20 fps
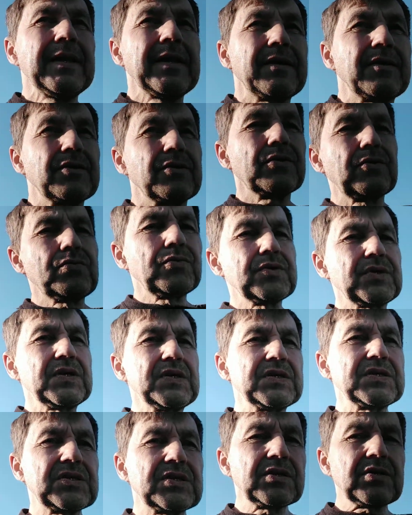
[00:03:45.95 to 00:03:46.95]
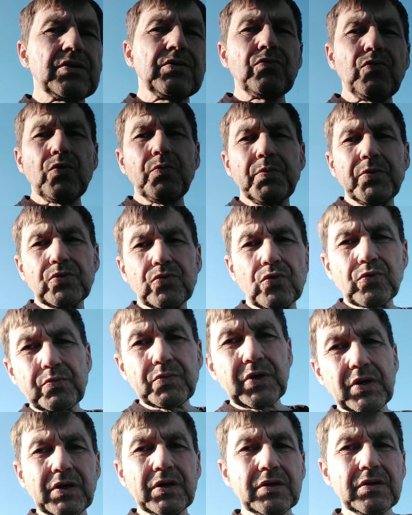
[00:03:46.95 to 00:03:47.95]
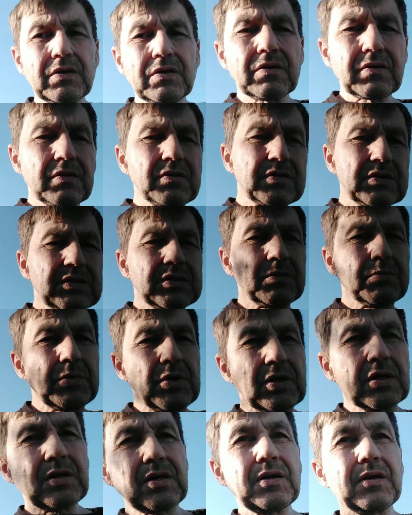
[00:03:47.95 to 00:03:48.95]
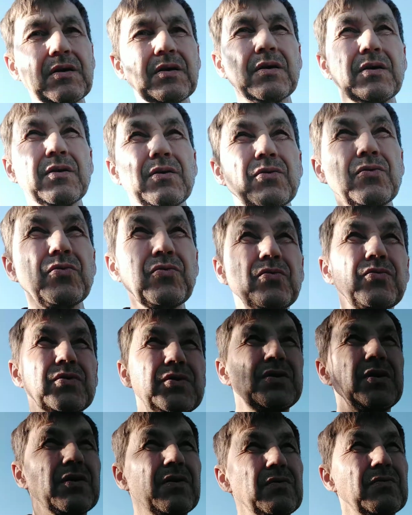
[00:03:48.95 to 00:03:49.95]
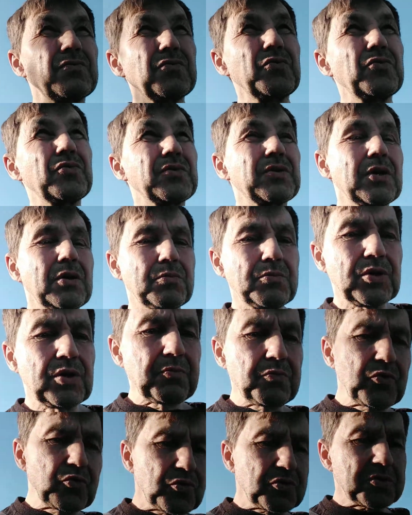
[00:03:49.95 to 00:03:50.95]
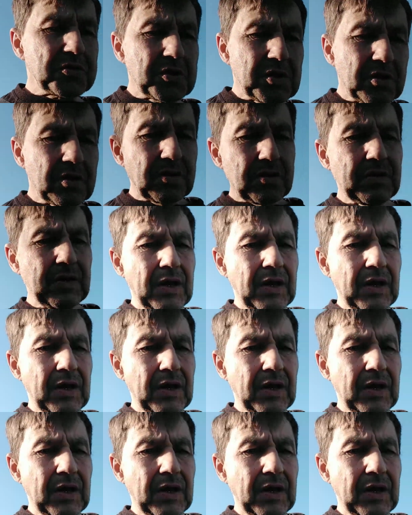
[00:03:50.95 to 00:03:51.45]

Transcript: Э, хоть и из одного питомника собаки, но все равно там немножко